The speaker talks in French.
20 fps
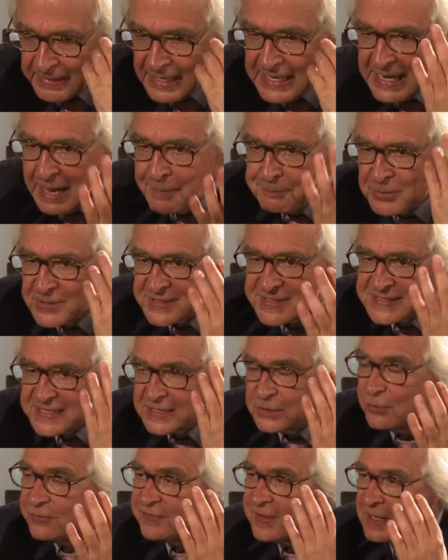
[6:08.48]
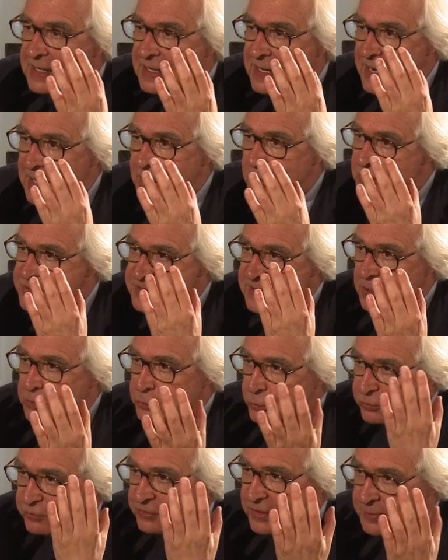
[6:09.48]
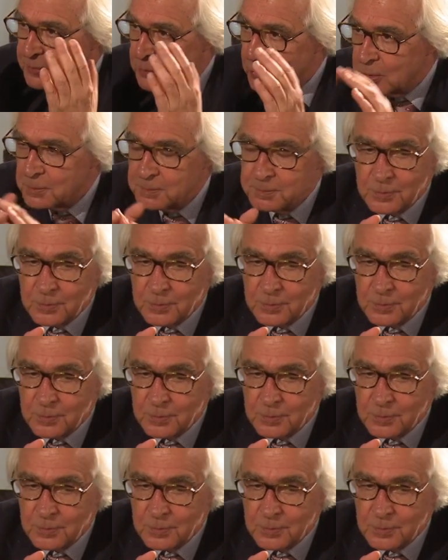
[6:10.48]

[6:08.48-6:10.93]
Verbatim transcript: la pensée devient claire lorsqu'elle trouve les mots.